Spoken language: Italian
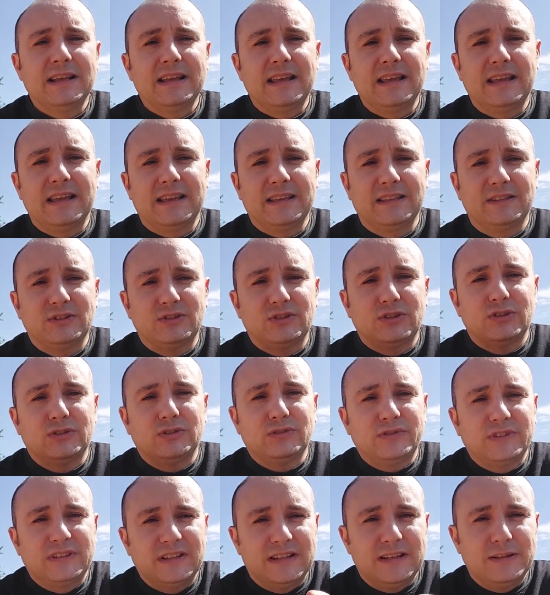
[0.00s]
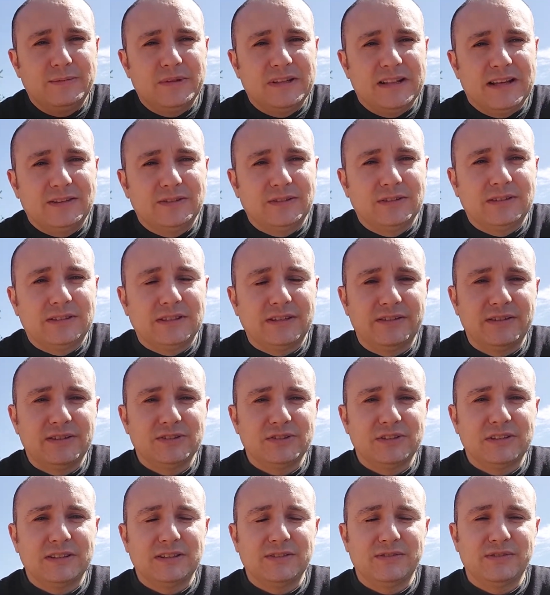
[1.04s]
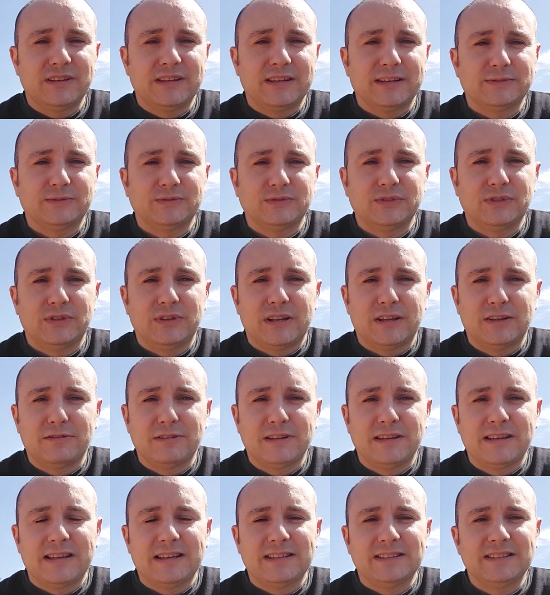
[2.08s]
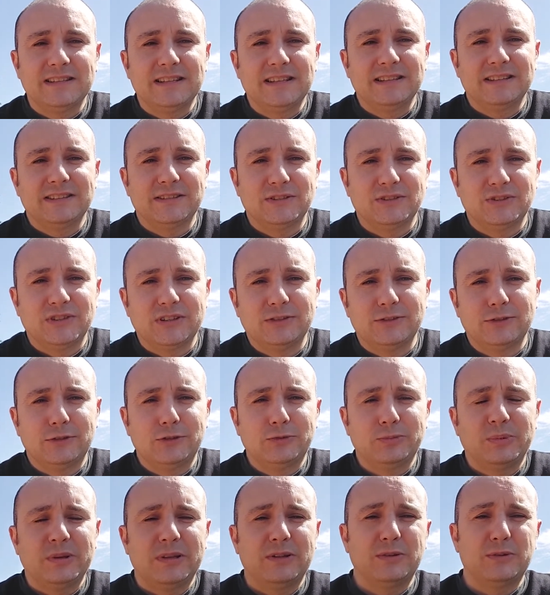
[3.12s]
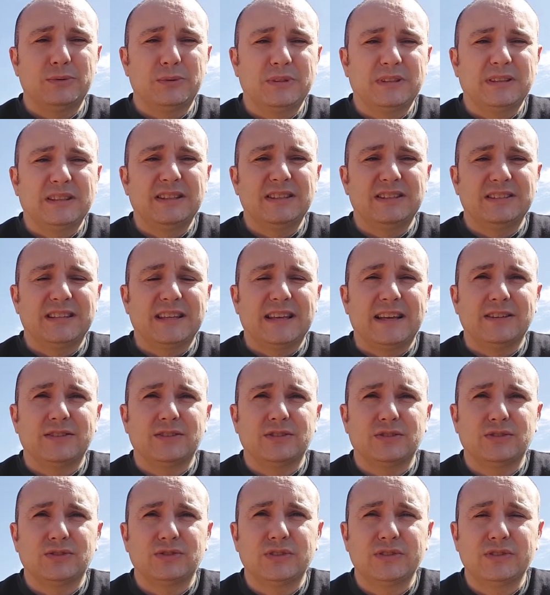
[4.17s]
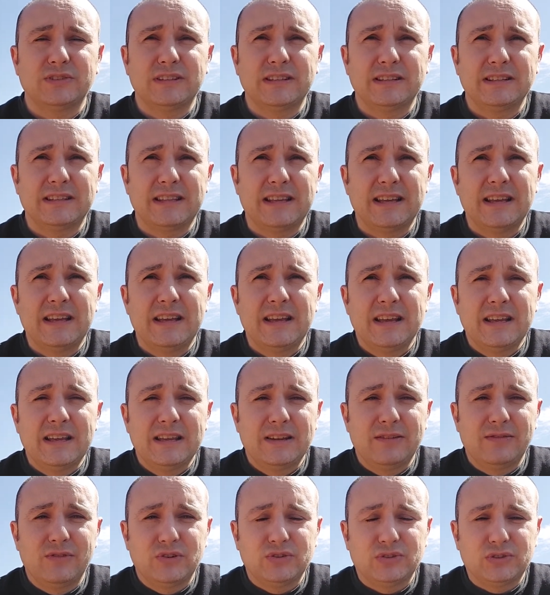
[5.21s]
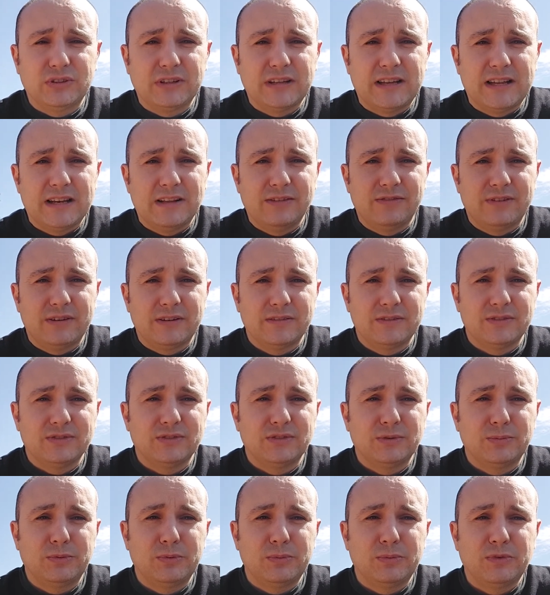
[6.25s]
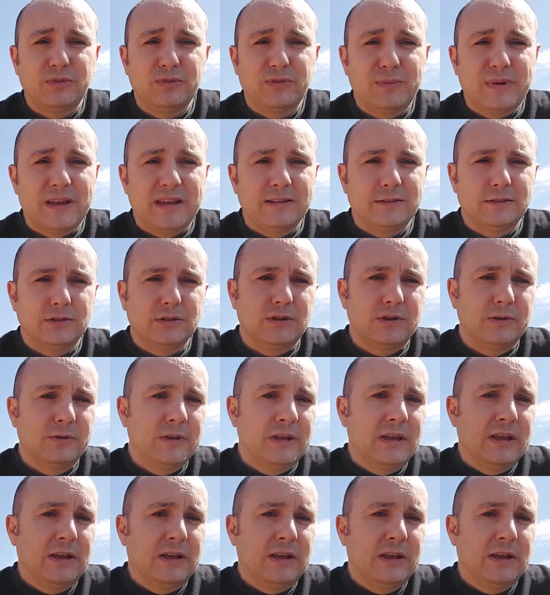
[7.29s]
e che di solito viene eliminato attraverso la defecazione. In quei casi lì se lo sentono pieno quindi schiacciano. Se vedete il vostro cane fare questo tipo di movimento